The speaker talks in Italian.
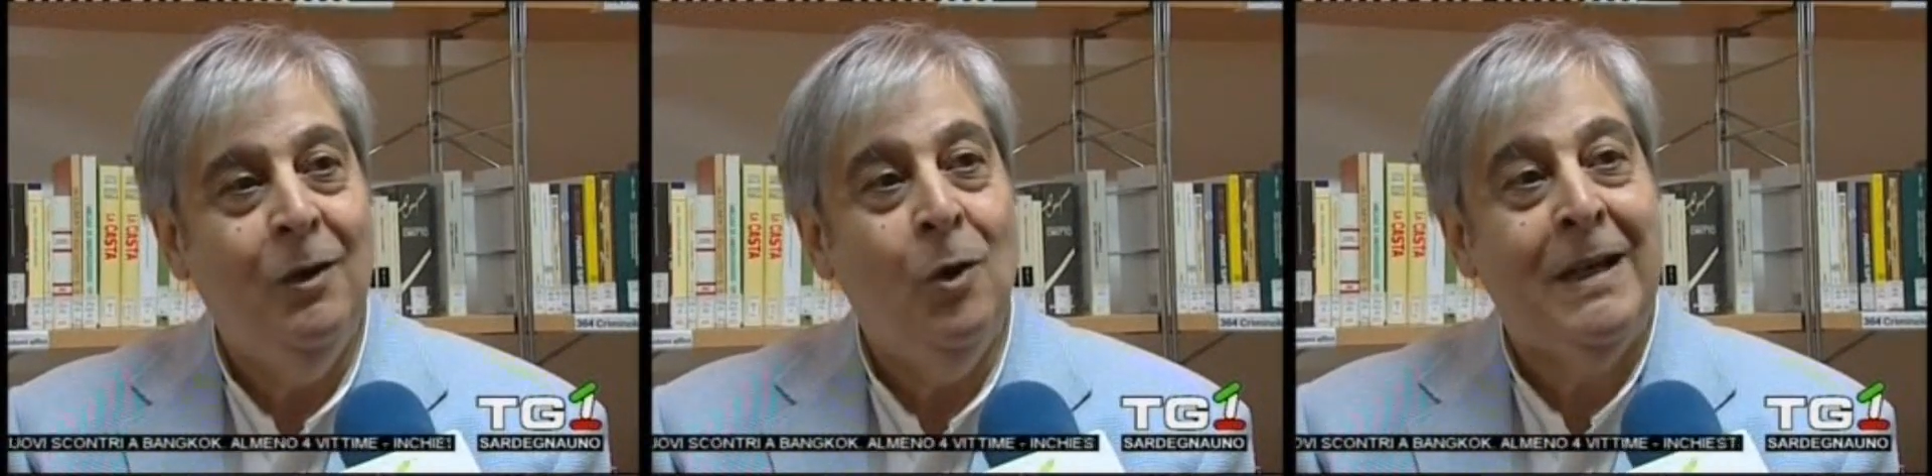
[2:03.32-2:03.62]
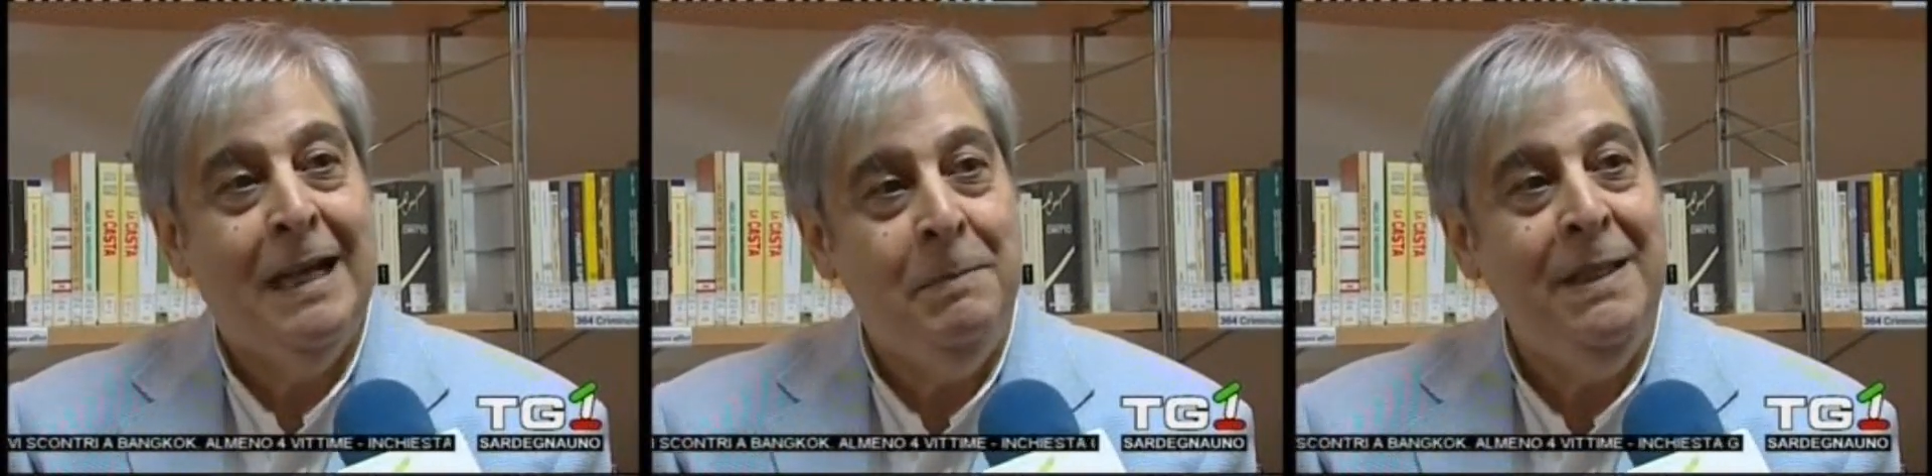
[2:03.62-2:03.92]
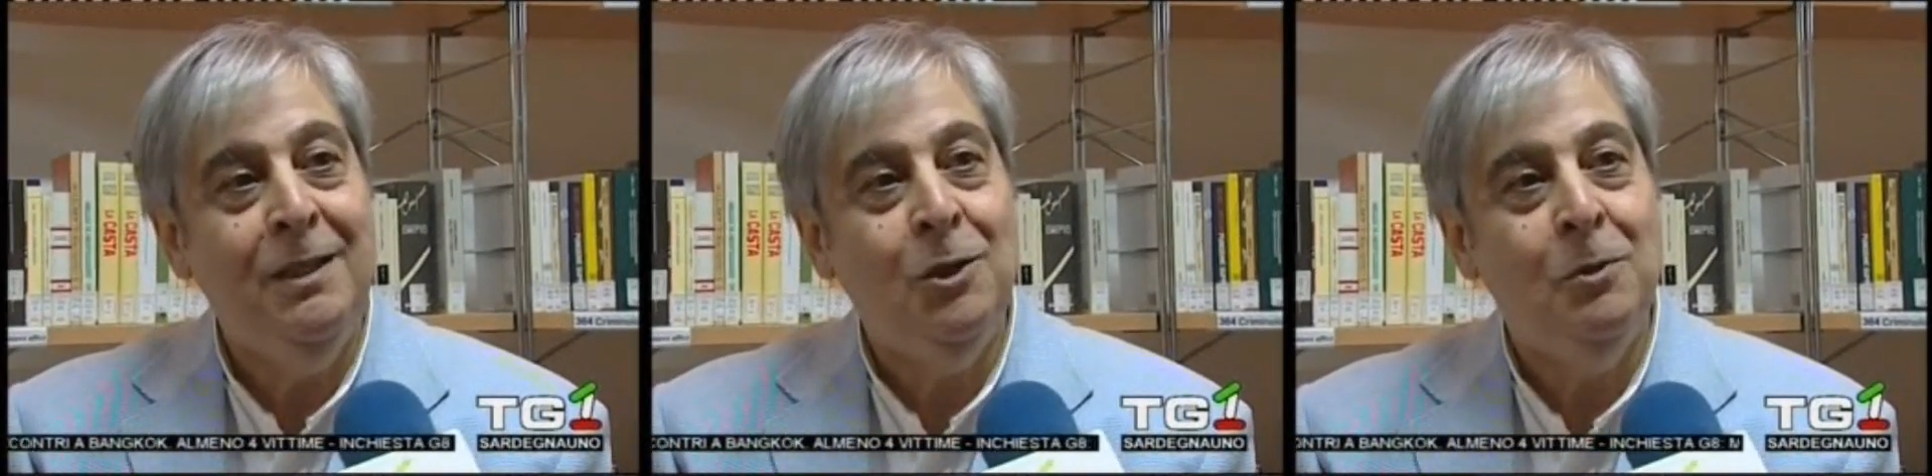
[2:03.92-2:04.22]
ho
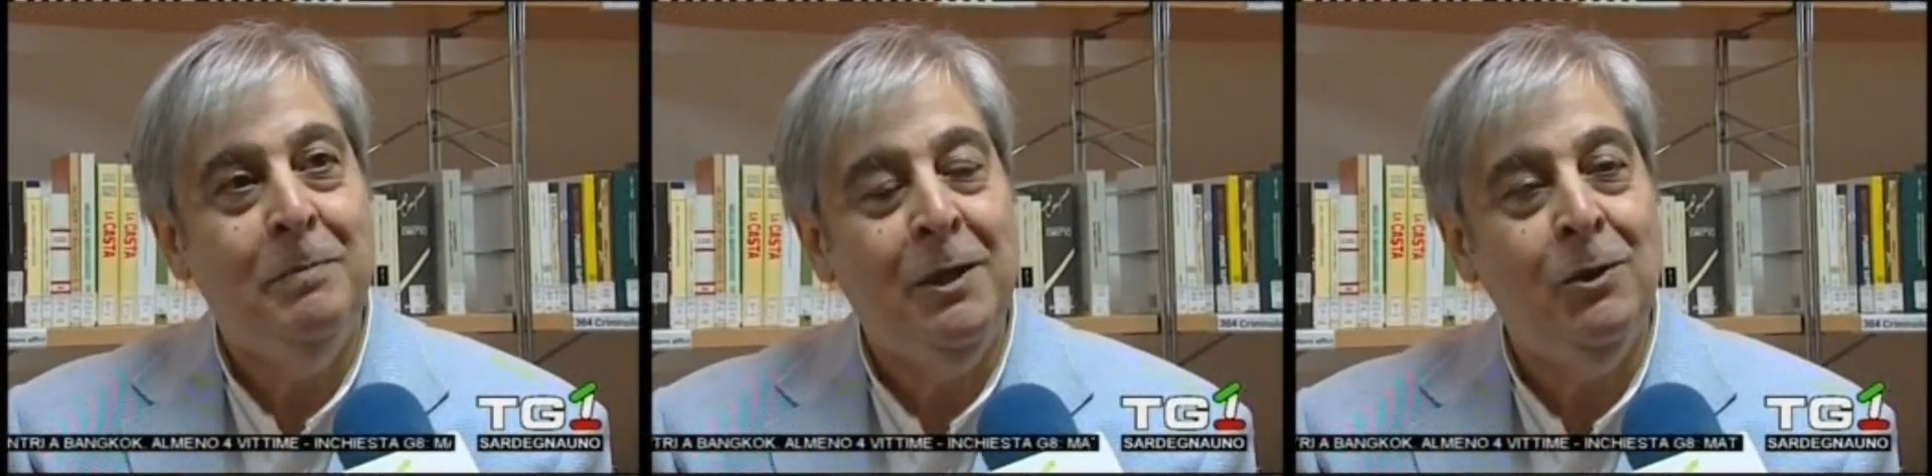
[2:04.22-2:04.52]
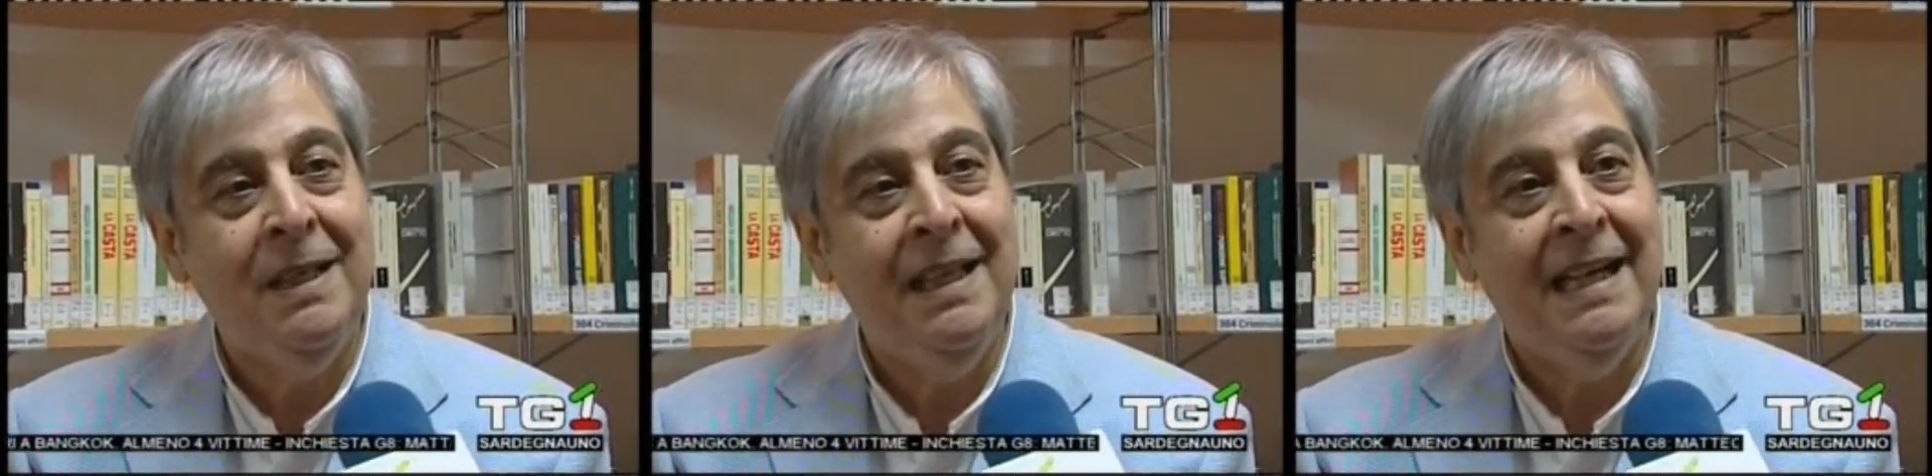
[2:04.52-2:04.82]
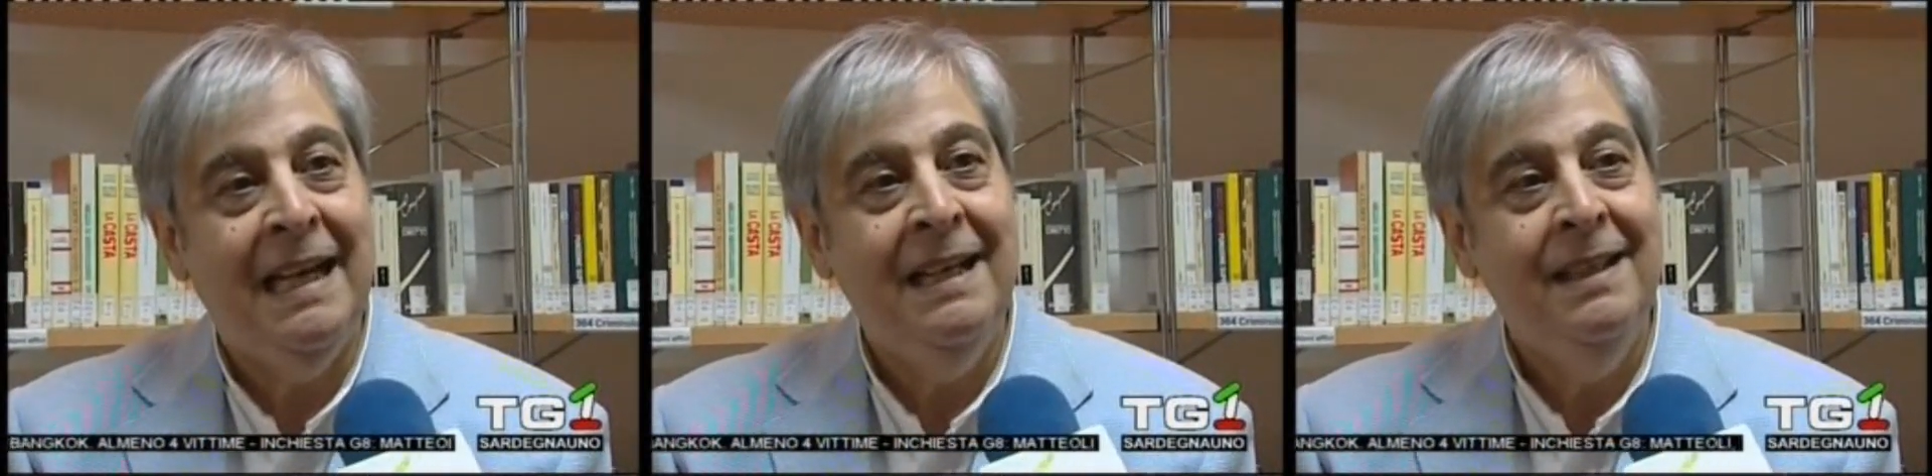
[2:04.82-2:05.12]
capito però che
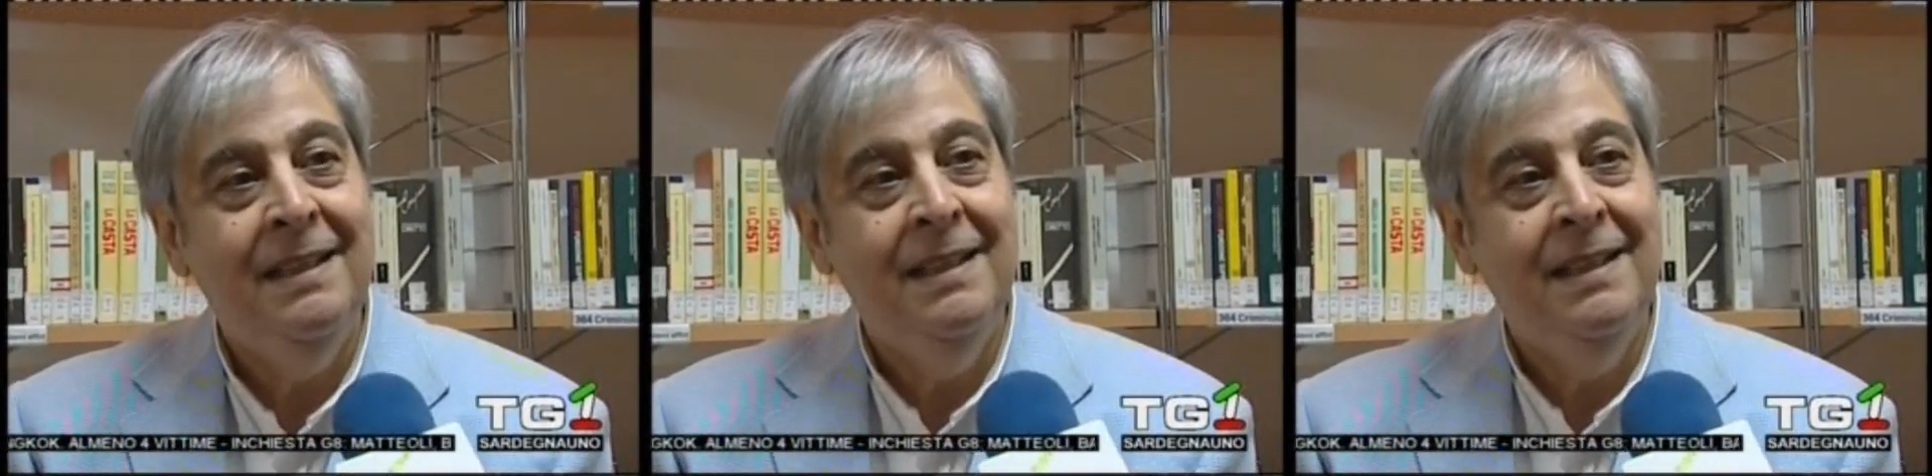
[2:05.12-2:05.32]
era